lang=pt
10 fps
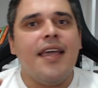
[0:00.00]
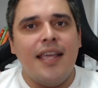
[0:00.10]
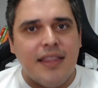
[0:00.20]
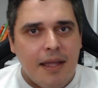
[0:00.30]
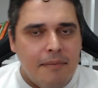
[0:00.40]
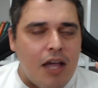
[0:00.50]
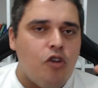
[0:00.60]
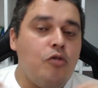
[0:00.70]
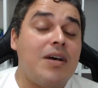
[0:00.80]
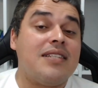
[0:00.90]
e também
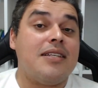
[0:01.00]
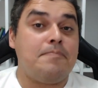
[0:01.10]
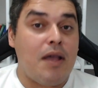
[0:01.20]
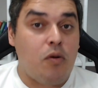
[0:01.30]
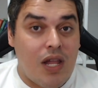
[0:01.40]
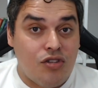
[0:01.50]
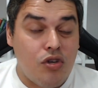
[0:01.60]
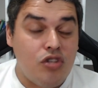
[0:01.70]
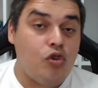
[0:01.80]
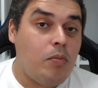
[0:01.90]
algumas
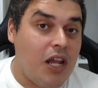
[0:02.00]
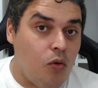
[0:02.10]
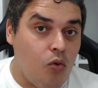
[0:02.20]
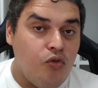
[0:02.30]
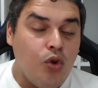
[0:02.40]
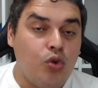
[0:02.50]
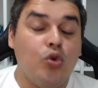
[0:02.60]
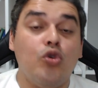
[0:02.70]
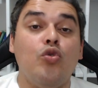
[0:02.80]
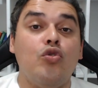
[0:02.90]
especulações sobre o
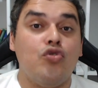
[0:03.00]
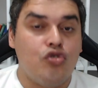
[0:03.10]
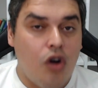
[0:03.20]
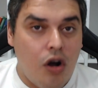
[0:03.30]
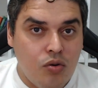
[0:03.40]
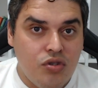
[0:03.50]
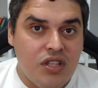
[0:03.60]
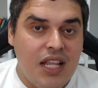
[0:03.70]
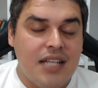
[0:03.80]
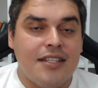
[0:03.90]
futuro dos jogos
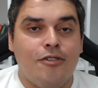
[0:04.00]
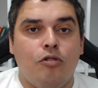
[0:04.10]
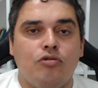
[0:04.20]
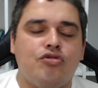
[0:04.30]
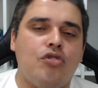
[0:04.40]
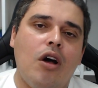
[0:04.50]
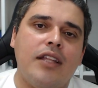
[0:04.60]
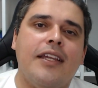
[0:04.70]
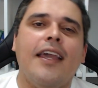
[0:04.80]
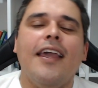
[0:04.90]
desse
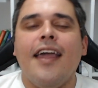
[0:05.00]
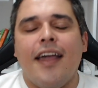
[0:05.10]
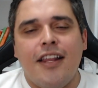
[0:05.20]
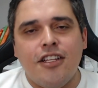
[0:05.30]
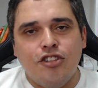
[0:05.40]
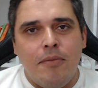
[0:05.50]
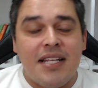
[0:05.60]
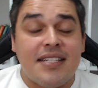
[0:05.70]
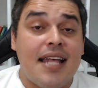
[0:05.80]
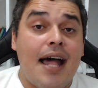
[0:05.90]
console. Eles
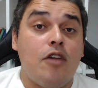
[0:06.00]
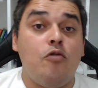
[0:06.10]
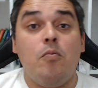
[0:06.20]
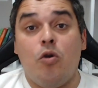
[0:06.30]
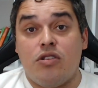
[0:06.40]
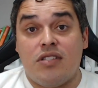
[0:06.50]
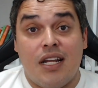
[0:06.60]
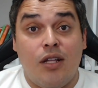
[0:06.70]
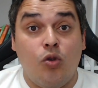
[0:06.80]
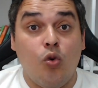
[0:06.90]
começaram
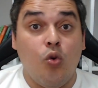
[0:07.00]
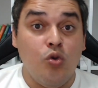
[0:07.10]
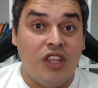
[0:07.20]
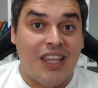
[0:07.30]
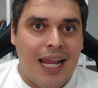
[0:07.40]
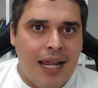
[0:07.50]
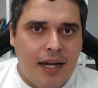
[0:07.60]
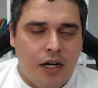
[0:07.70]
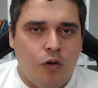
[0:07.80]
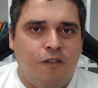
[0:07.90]
mostrando um
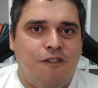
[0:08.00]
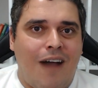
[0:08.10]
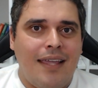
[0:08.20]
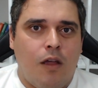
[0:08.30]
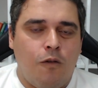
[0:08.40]
trailer do Final